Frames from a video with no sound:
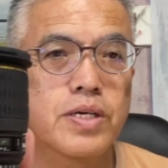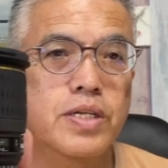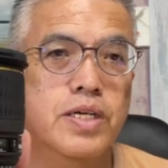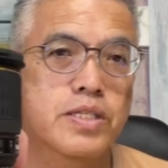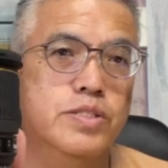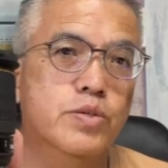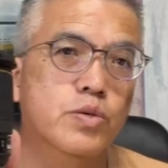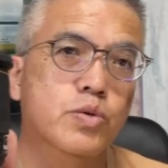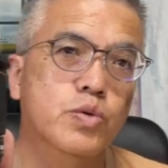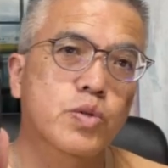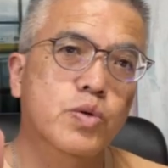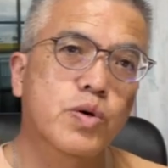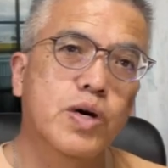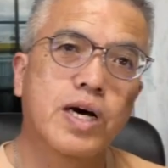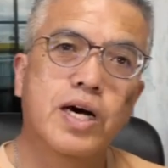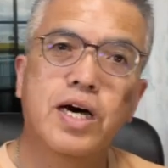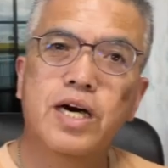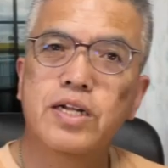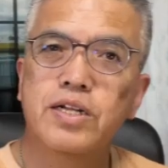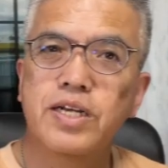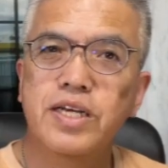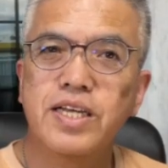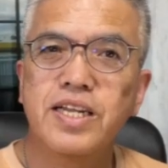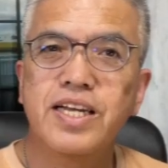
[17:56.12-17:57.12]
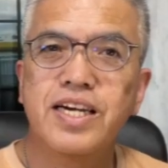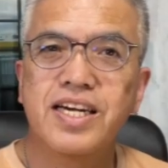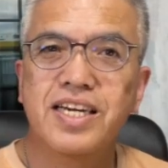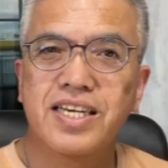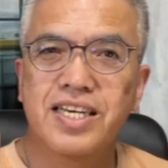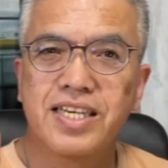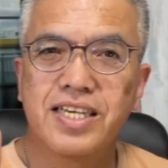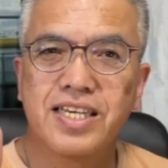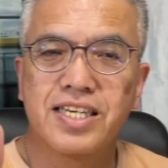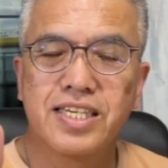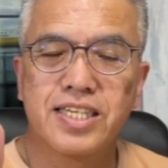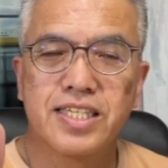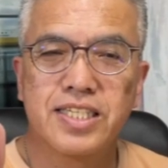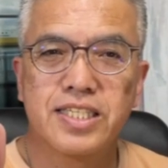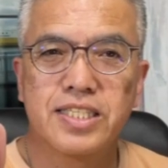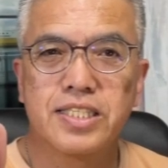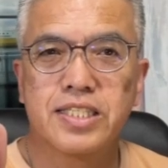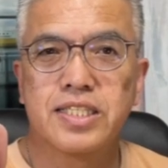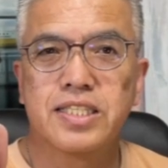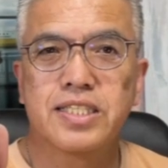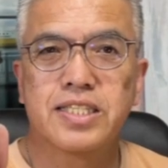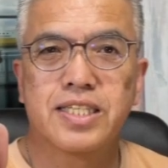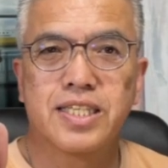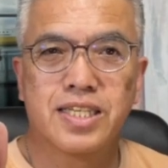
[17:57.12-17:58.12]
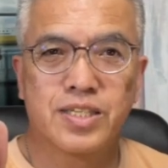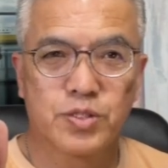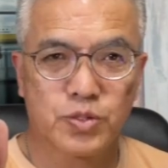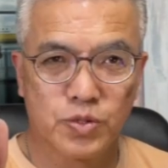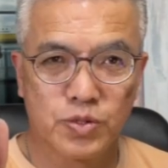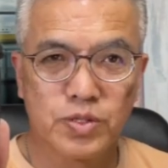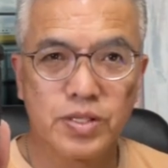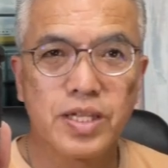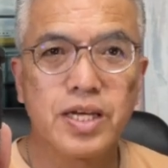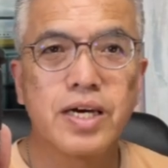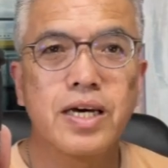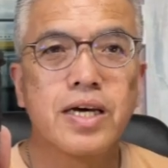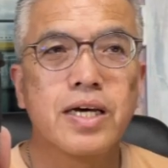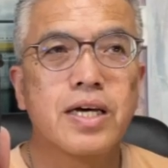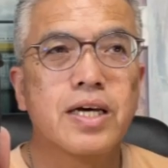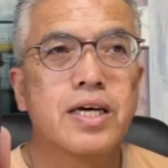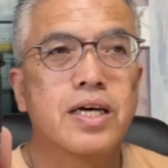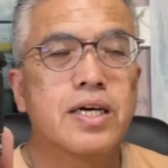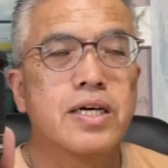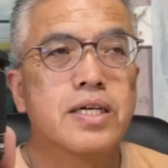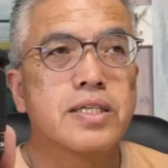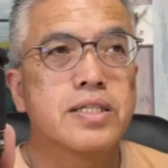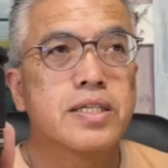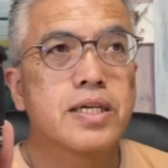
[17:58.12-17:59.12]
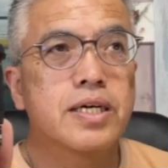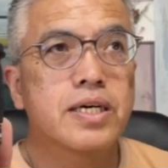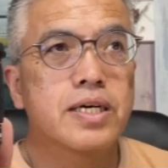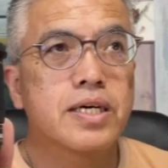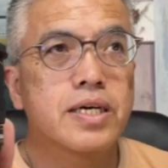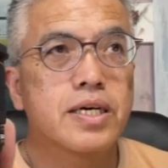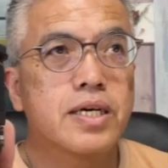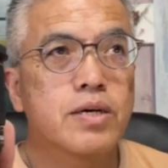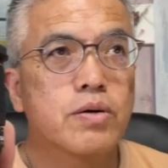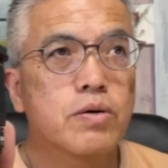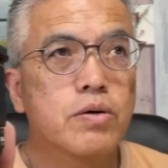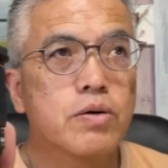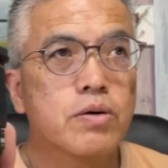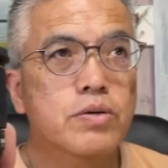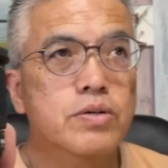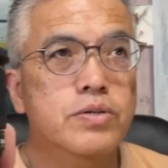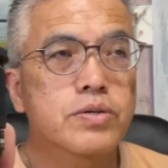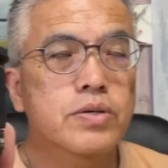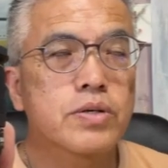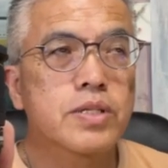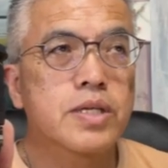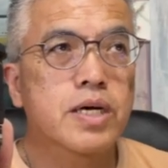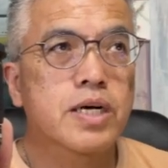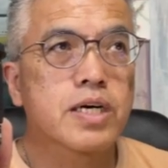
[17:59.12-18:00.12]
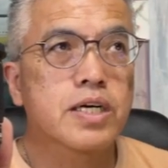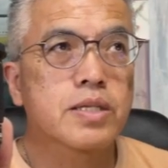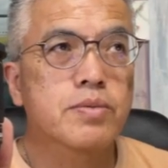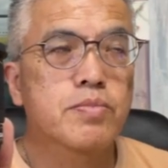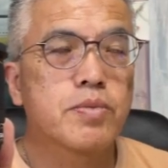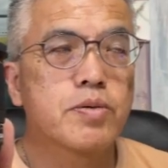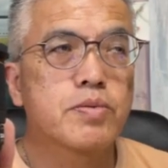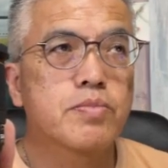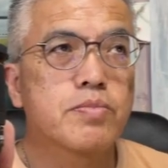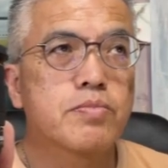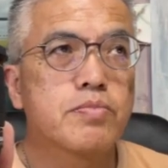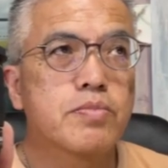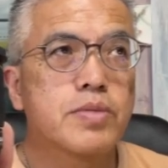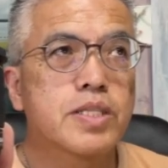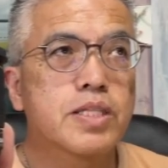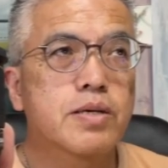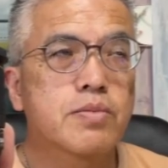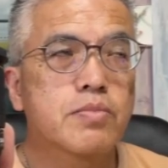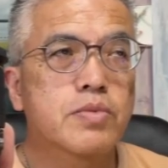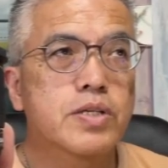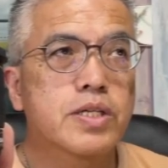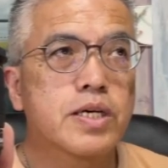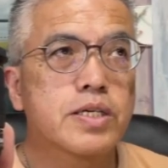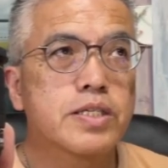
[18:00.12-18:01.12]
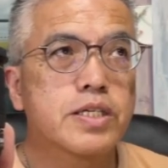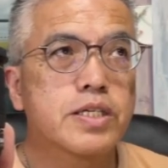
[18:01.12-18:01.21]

円なんてことはありえないですよね。でオークションなんかでも見ても大